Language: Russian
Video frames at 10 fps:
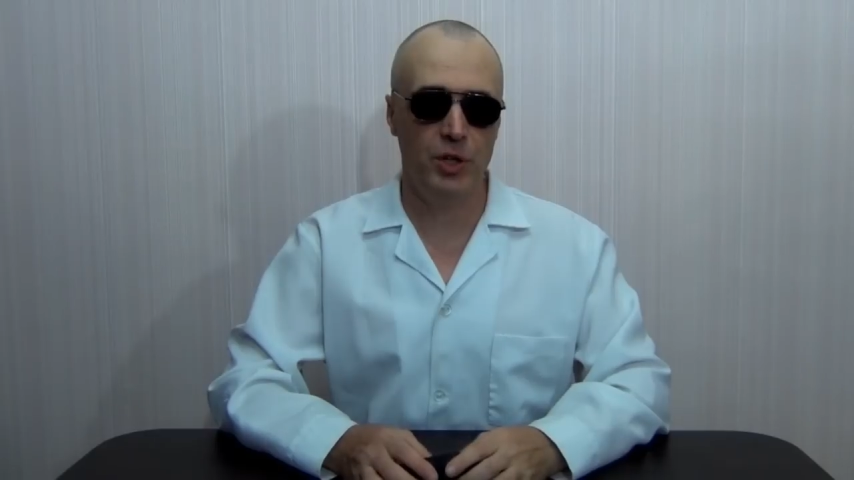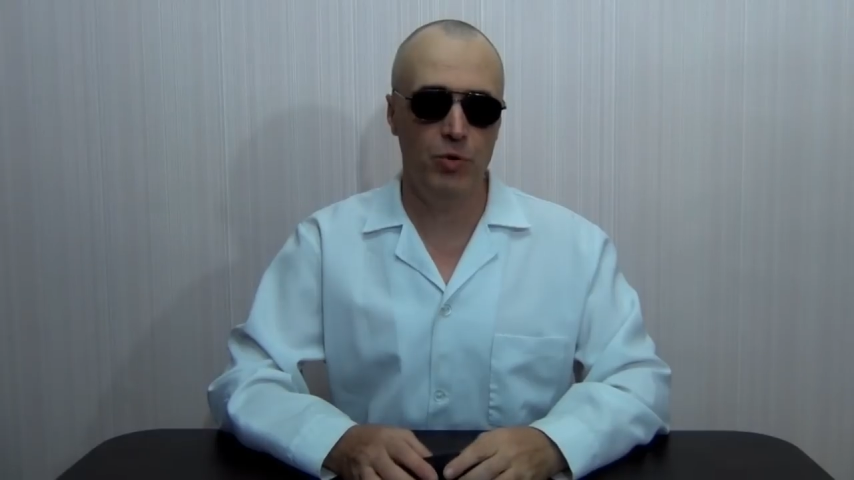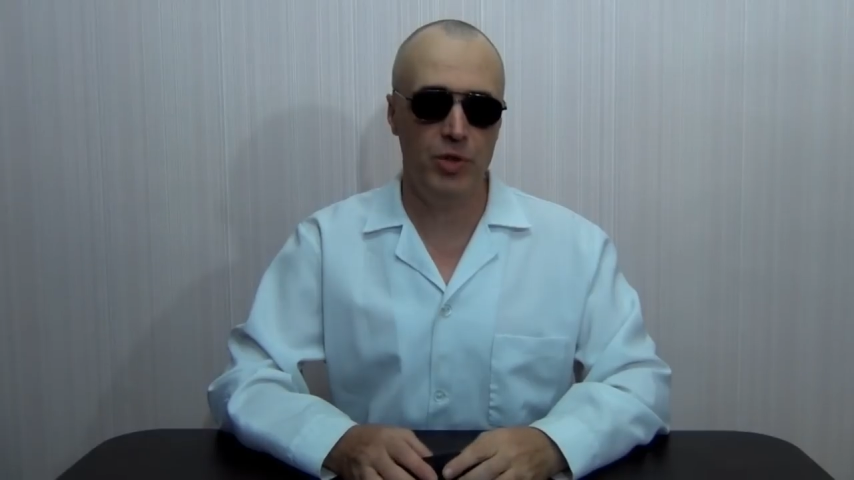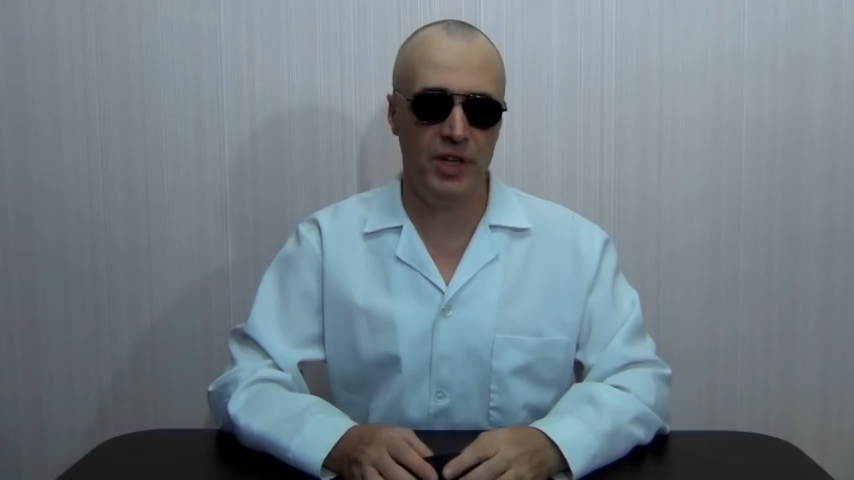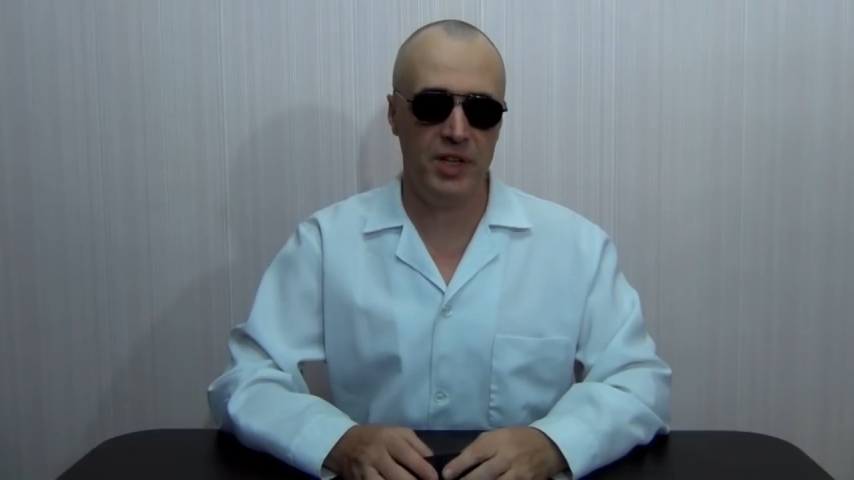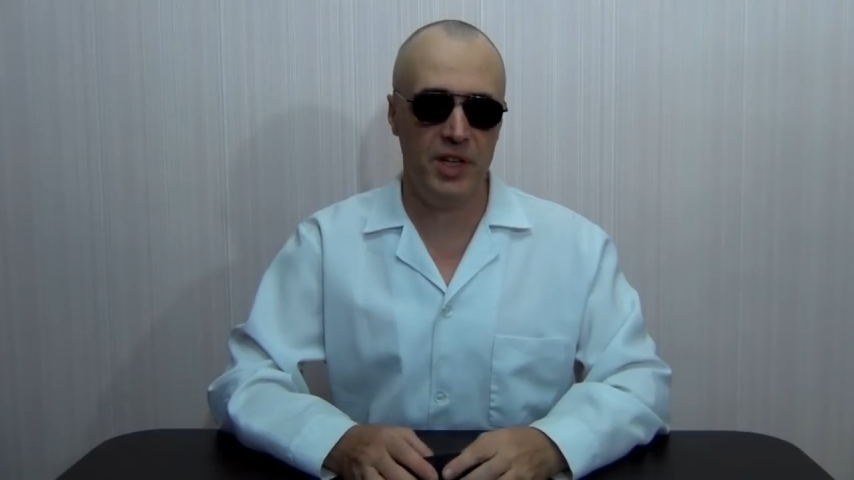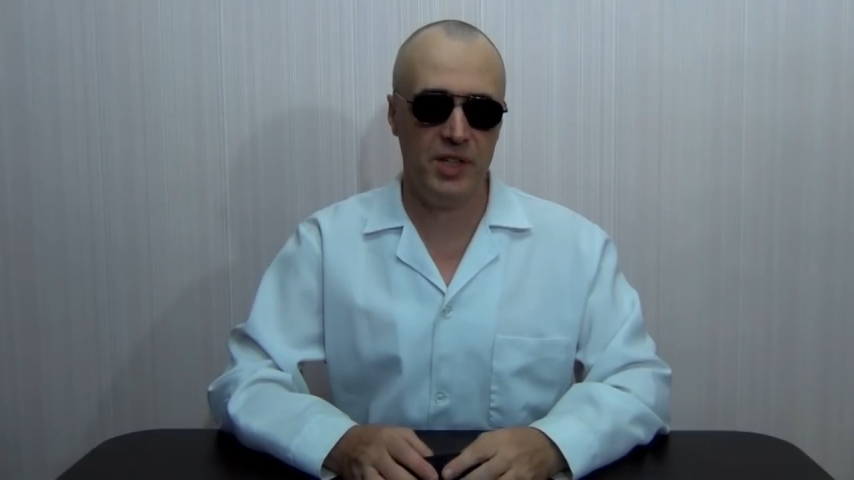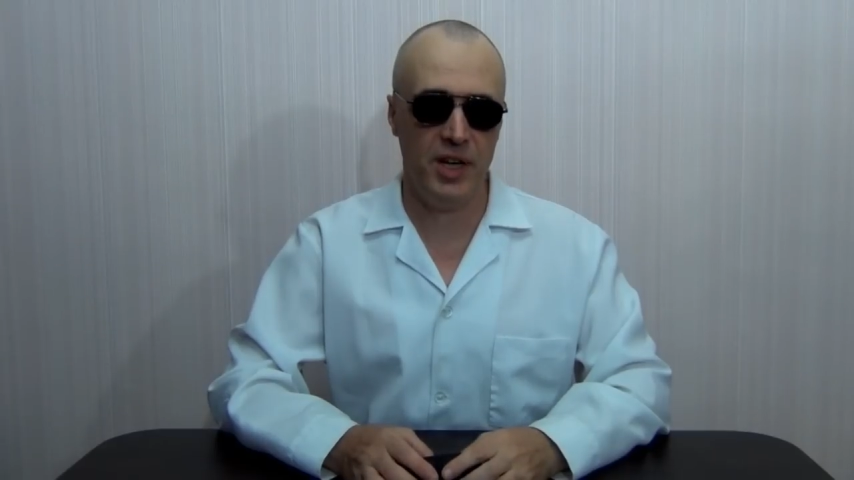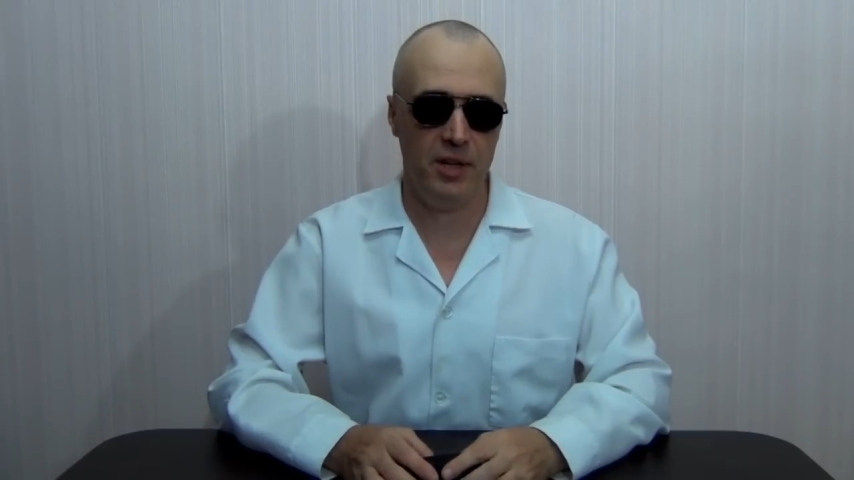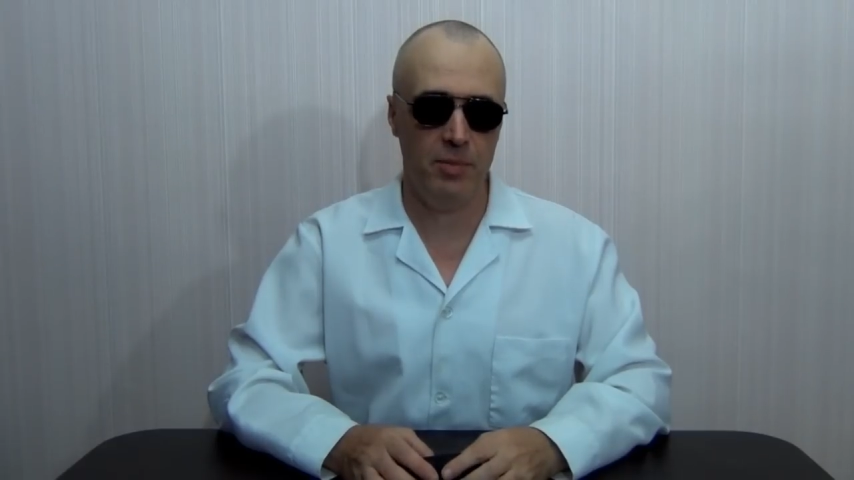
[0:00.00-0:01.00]
ТУ и
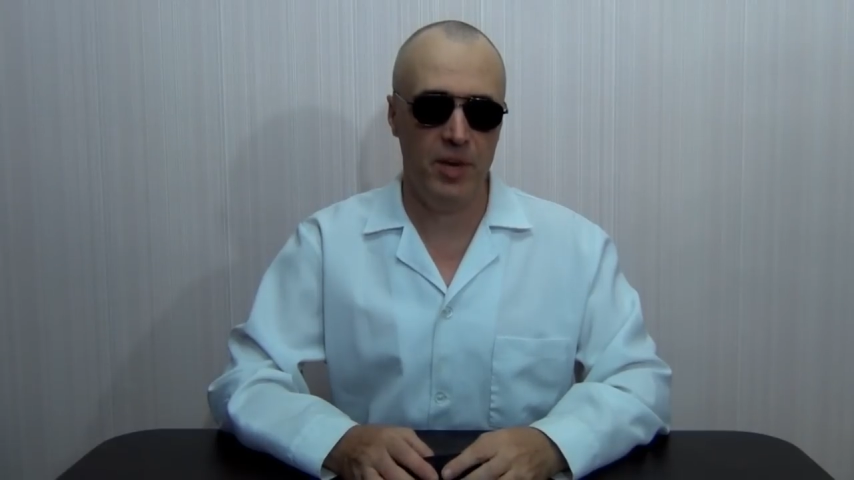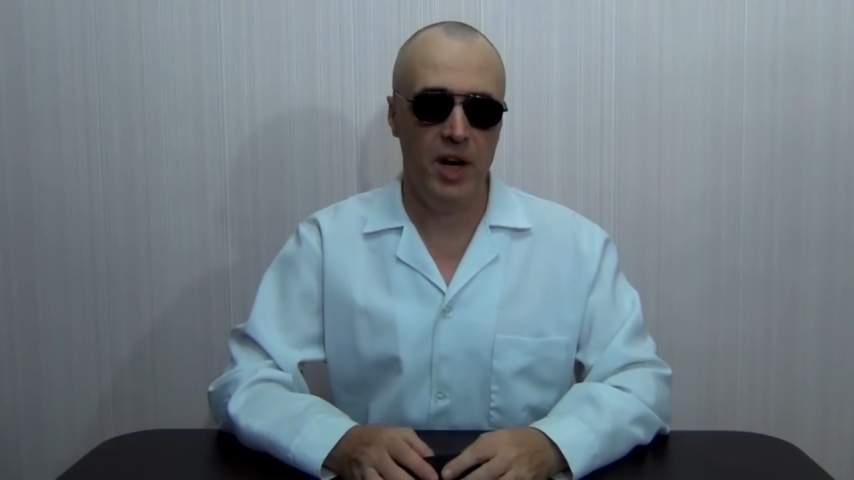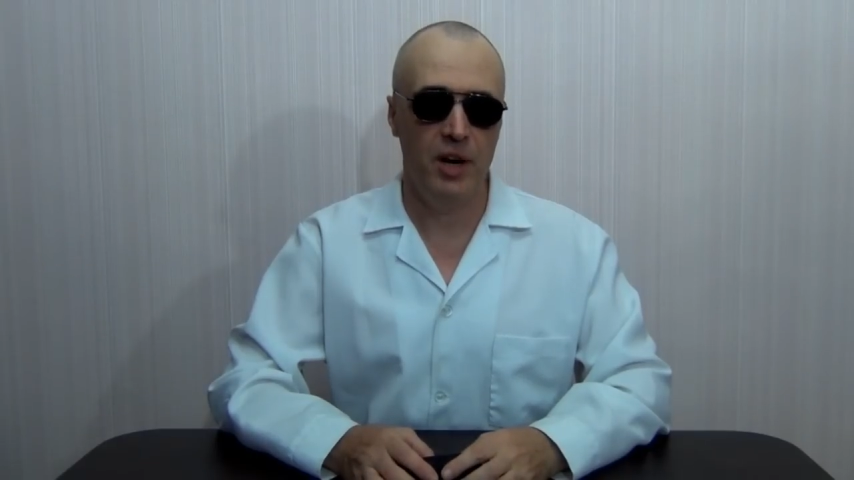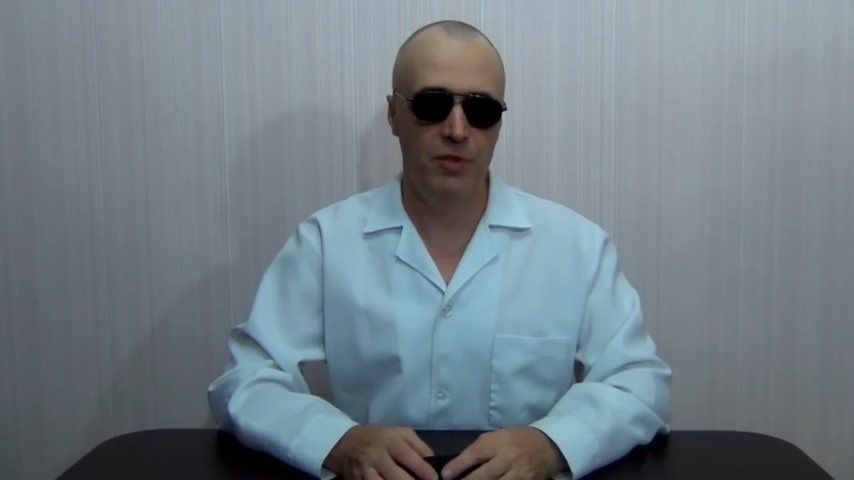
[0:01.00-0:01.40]
радиосканом